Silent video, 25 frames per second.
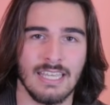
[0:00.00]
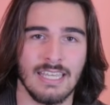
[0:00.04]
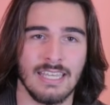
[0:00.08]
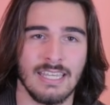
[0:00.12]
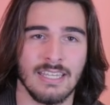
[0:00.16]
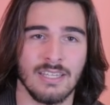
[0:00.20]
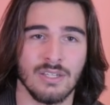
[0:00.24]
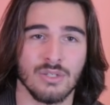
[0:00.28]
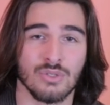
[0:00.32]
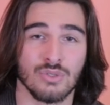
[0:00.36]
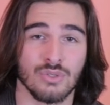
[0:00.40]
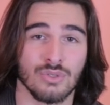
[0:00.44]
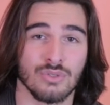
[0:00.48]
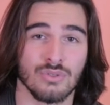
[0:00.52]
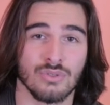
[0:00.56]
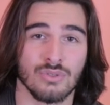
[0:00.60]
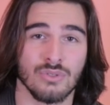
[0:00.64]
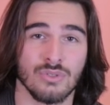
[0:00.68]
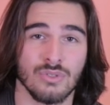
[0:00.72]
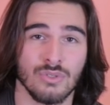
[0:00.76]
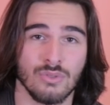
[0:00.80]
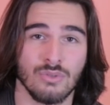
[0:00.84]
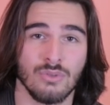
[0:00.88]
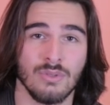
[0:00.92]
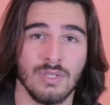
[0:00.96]
Et
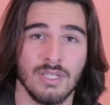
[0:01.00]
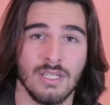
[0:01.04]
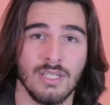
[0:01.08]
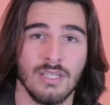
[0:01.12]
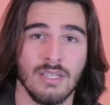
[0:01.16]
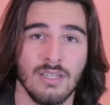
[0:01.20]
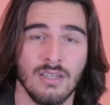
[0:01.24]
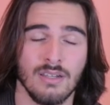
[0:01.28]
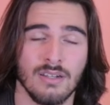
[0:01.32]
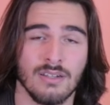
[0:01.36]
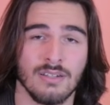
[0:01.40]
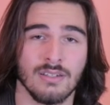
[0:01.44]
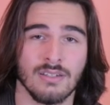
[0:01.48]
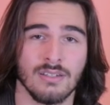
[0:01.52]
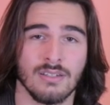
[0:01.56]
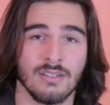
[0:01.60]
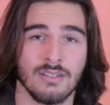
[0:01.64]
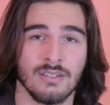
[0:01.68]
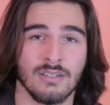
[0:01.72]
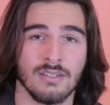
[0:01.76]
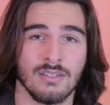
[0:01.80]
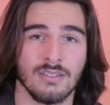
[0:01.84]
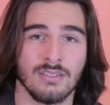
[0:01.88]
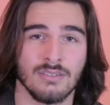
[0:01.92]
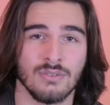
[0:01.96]
je suis
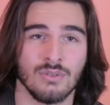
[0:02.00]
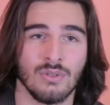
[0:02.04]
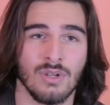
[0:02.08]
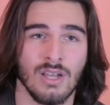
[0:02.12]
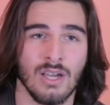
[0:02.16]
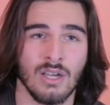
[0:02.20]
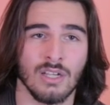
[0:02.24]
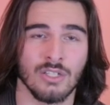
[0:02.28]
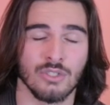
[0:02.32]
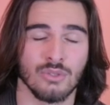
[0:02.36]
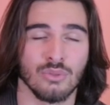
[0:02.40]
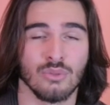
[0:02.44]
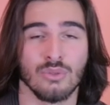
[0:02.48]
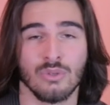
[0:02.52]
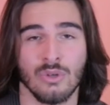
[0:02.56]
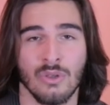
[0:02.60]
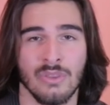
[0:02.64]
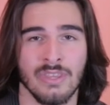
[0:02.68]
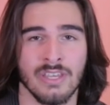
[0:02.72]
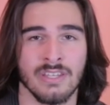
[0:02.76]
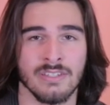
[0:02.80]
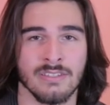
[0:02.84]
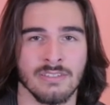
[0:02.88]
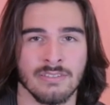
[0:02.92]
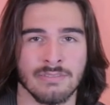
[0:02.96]
de la région
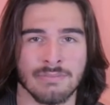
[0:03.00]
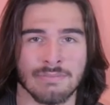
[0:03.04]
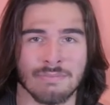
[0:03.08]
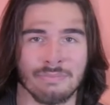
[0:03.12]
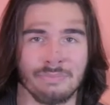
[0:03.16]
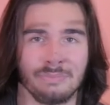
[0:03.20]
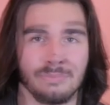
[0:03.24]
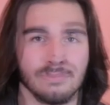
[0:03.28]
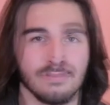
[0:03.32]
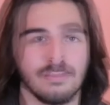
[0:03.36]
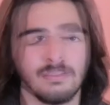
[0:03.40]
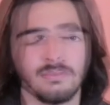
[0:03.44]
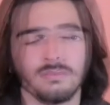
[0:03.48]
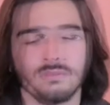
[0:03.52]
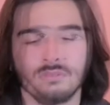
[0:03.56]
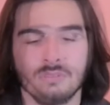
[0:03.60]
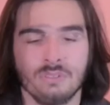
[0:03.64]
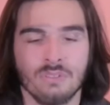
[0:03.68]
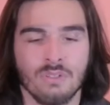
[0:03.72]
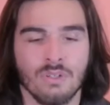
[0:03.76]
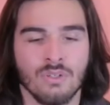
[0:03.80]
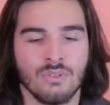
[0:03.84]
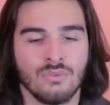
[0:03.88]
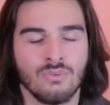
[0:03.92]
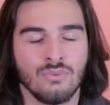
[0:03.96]
lyonnaise.
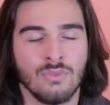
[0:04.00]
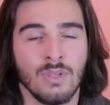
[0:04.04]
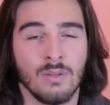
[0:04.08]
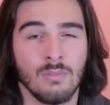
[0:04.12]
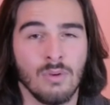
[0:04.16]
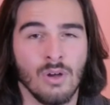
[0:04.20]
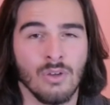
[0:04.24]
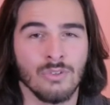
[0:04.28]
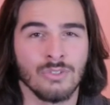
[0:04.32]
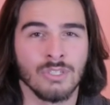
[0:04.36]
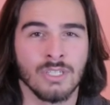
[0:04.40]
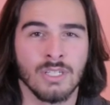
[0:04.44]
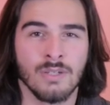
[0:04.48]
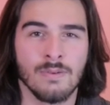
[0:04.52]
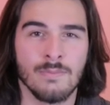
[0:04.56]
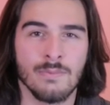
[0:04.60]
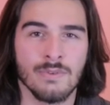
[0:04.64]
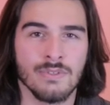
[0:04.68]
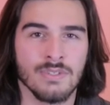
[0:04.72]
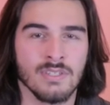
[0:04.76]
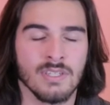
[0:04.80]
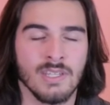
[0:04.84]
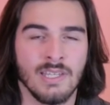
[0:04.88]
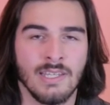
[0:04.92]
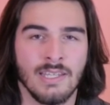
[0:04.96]
Donc tout d'abord, j'ai
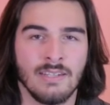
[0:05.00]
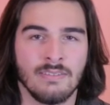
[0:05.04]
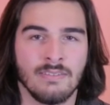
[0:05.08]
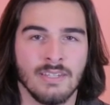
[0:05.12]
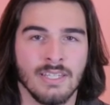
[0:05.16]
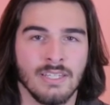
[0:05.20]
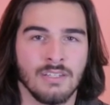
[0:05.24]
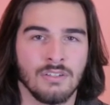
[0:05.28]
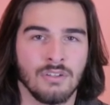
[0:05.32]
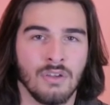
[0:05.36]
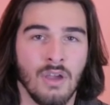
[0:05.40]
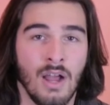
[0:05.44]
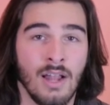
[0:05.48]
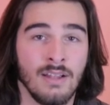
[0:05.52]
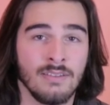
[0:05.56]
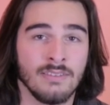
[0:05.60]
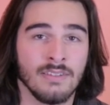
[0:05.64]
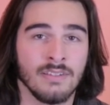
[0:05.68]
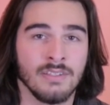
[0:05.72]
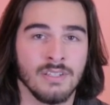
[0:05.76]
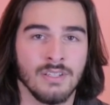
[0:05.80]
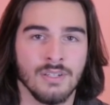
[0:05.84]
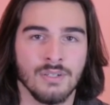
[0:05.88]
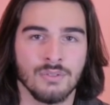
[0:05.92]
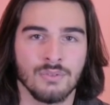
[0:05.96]
commencé avec
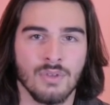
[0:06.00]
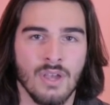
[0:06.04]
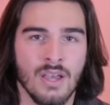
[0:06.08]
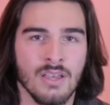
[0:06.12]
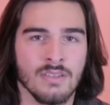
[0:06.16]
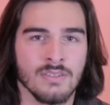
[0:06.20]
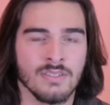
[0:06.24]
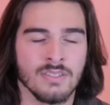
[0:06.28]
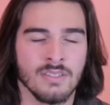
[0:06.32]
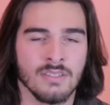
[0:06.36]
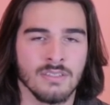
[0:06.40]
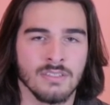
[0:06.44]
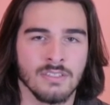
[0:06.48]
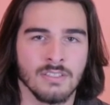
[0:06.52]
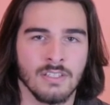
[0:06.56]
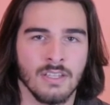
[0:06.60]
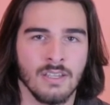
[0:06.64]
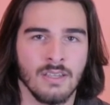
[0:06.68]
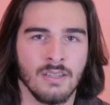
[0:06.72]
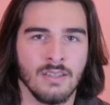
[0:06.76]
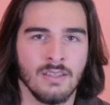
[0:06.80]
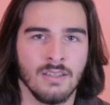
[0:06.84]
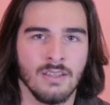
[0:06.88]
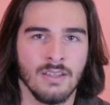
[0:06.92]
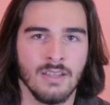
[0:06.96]
Altair de Assassin's
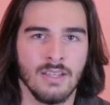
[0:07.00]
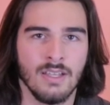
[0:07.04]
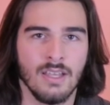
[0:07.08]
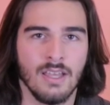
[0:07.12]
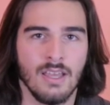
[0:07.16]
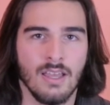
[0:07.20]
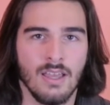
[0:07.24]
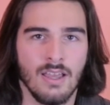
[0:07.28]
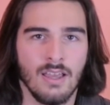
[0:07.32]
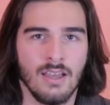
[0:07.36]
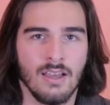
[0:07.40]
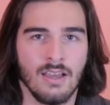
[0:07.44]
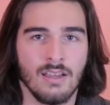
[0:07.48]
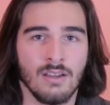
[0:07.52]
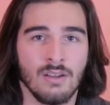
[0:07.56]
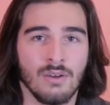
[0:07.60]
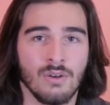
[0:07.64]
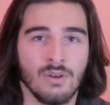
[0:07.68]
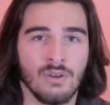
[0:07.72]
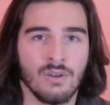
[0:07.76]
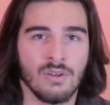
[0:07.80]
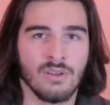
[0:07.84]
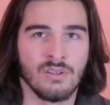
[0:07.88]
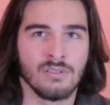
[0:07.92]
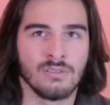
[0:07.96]
Creed.
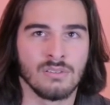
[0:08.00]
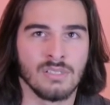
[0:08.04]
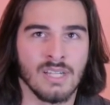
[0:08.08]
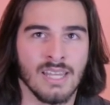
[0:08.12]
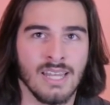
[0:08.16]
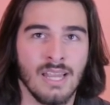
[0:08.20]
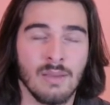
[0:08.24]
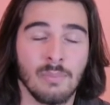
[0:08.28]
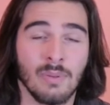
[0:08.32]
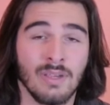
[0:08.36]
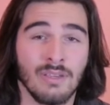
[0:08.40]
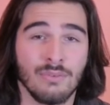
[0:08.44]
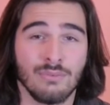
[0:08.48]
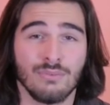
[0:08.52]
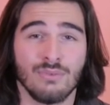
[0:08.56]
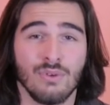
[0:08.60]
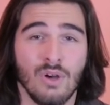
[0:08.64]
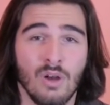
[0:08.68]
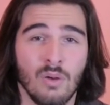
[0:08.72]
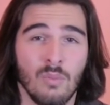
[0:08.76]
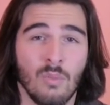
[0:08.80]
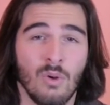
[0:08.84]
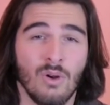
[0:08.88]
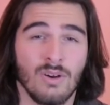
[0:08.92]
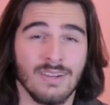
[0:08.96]
Alors, il a pris
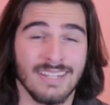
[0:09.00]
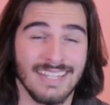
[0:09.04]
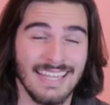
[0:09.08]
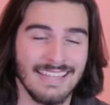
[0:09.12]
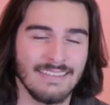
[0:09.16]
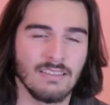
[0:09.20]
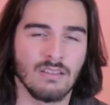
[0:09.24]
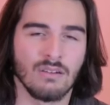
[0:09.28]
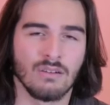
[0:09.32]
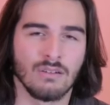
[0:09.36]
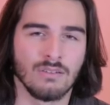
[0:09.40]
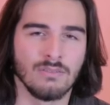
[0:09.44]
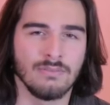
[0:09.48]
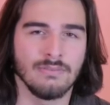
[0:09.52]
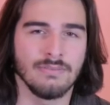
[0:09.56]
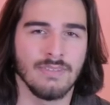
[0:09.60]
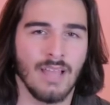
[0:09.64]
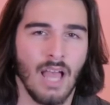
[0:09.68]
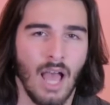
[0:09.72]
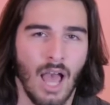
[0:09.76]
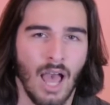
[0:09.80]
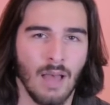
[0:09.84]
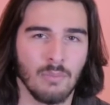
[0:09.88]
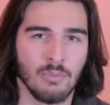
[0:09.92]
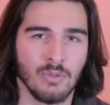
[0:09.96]
forme en 4 ans,
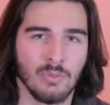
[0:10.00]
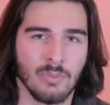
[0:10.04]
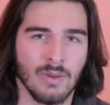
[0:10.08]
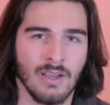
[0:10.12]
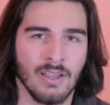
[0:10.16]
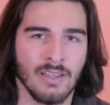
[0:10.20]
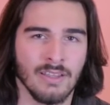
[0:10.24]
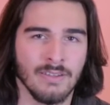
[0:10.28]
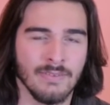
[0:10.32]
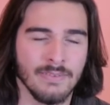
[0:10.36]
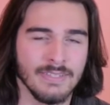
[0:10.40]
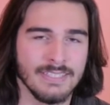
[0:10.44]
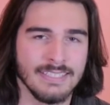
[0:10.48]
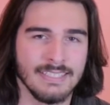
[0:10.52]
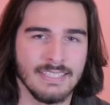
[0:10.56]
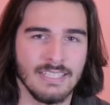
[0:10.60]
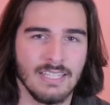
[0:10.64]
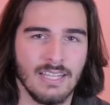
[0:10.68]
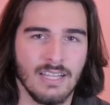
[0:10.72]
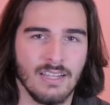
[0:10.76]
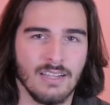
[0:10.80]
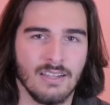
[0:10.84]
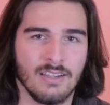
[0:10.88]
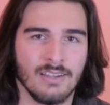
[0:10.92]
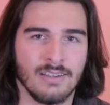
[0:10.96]
à peu près.
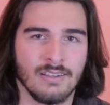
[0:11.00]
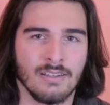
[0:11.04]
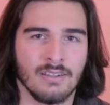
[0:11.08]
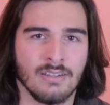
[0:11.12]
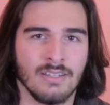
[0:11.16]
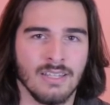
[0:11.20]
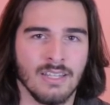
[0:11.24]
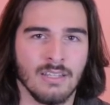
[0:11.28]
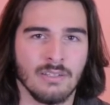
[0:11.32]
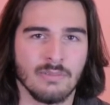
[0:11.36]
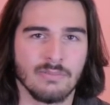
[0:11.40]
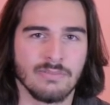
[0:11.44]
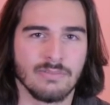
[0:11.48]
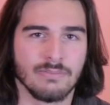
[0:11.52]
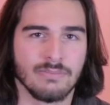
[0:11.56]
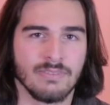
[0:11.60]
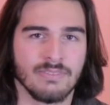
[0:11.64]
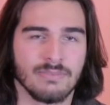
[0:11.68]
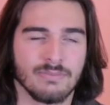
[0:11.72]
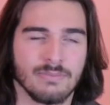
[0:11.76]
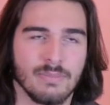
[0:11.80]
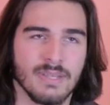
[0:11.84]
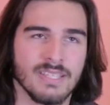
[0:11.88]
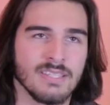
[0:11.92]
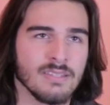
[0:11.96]
il est
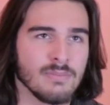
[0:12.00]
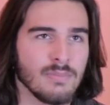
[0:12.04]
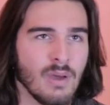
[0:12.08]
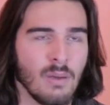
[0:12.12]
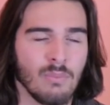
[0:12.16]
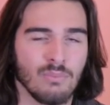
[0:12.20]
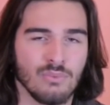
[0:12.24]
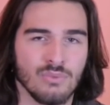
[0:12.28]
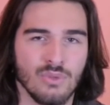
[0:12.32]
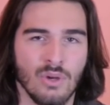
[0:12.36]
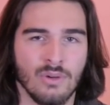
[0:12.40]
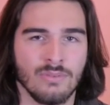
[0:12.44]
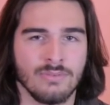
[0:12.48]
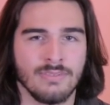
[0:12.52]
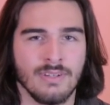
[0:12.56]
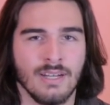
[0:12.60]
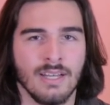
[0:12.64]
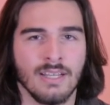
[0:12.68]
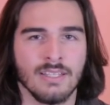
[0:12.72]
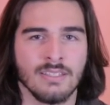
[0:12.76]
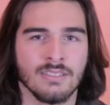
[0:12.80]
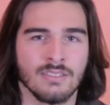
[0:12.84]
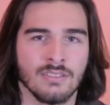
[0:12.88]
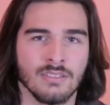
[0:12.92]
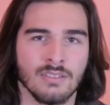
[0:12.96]
passé par plusieurs
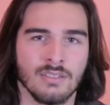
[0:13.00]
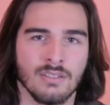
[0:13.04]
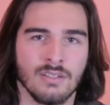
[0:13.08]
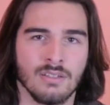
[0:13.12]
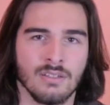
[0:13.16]
phases,